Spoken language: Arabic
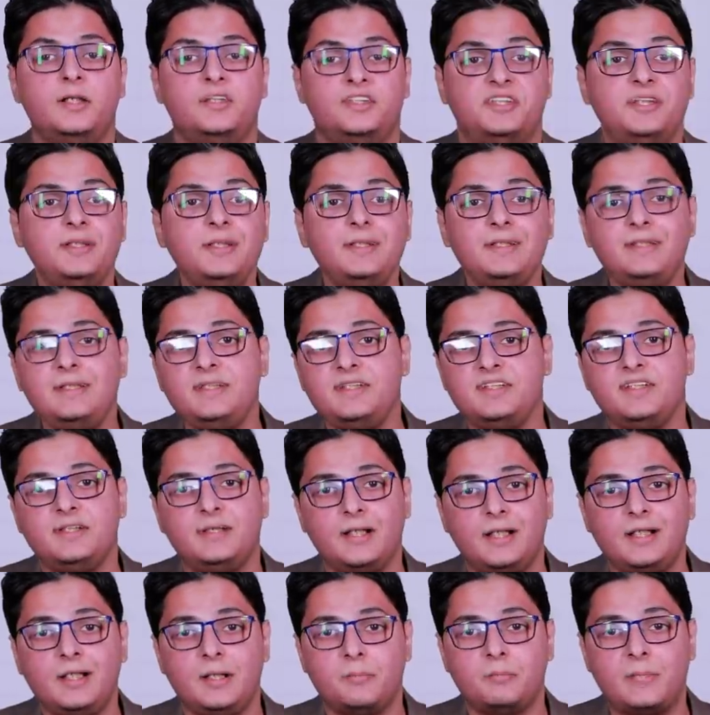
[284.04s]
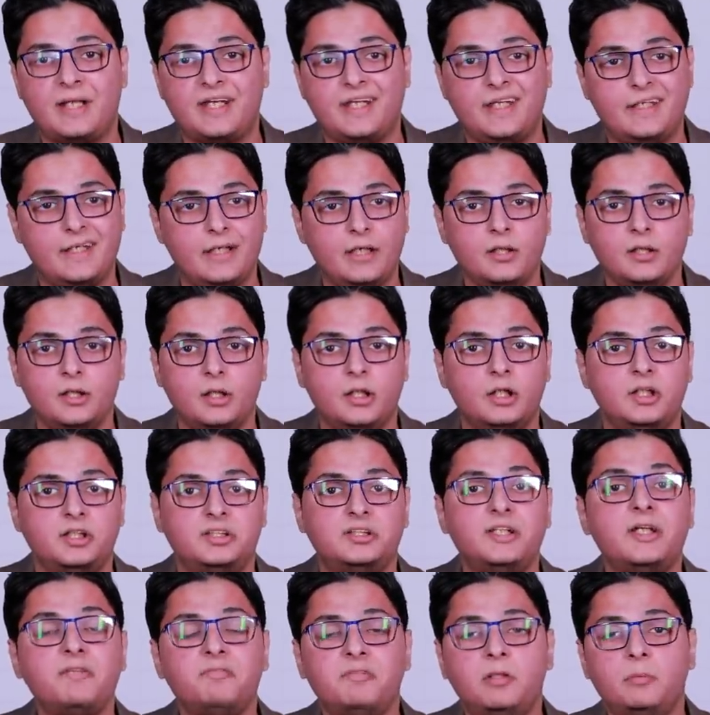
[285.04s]
زين الدين زيدان لما رجع
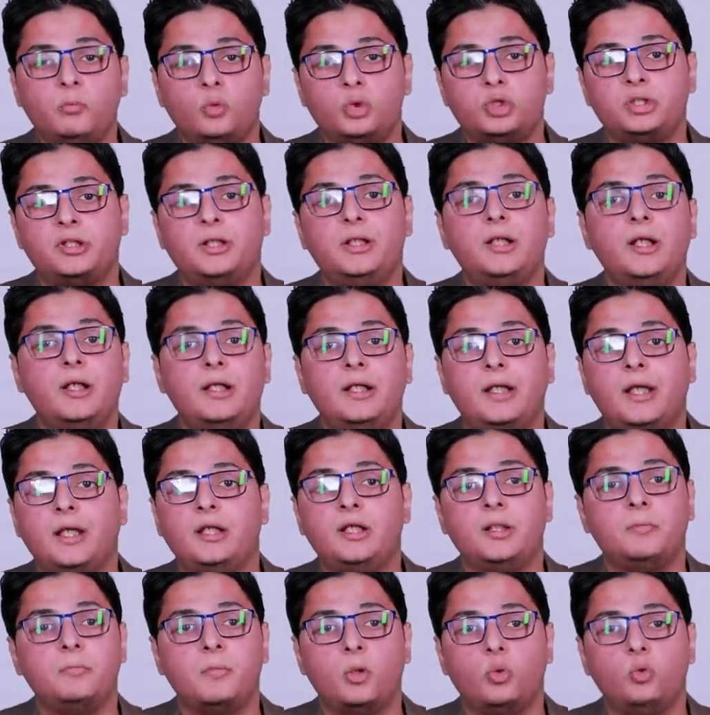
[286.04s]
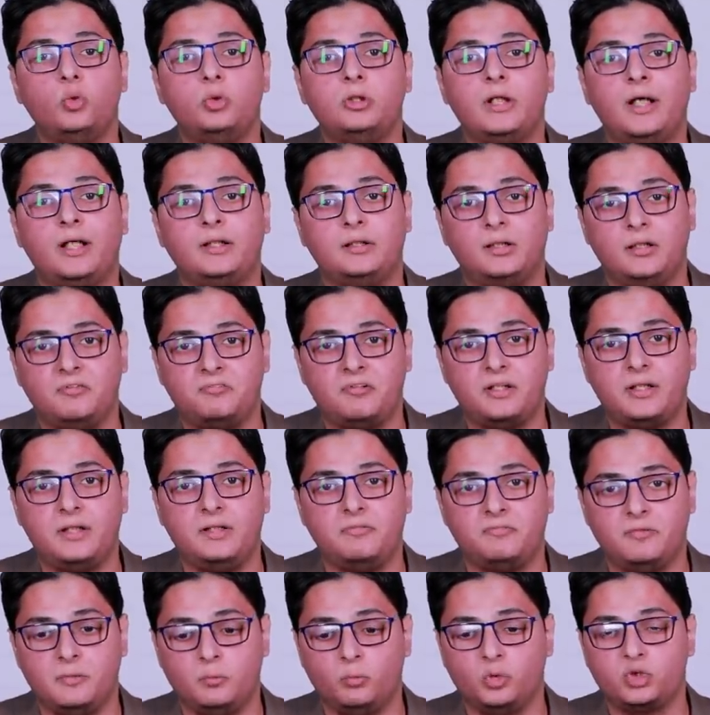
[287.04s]
شاف المشكلة اللي كانت موجودة عند
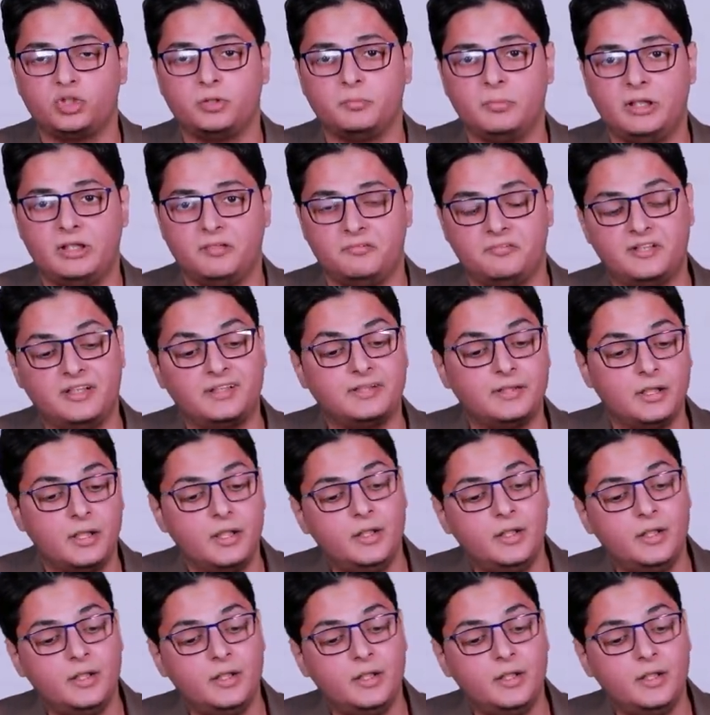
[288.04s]
الفريق في الموسم اللي فات،